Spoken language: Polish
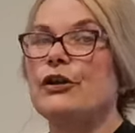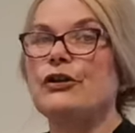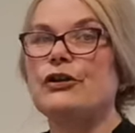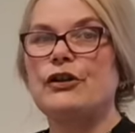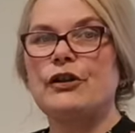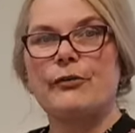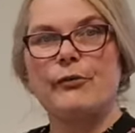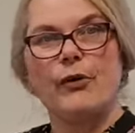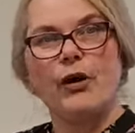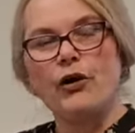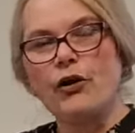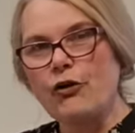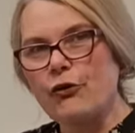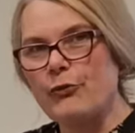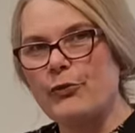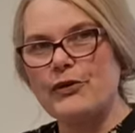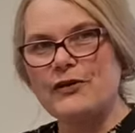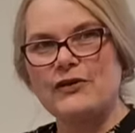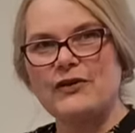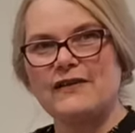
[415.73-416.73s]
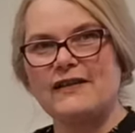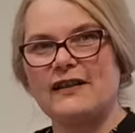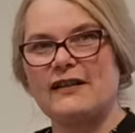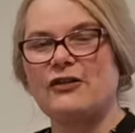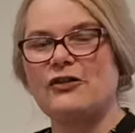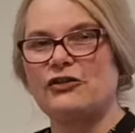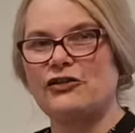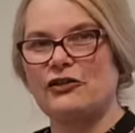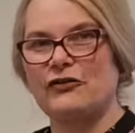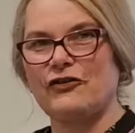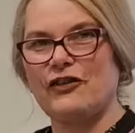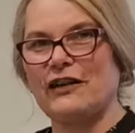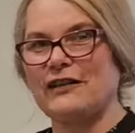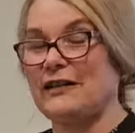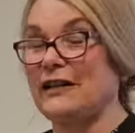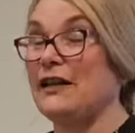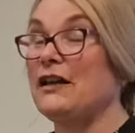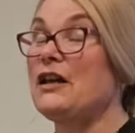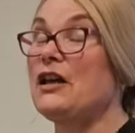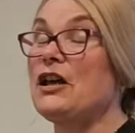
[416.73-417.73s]
nie mogą być
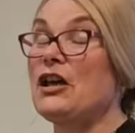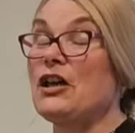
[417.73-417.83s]
zagotowane,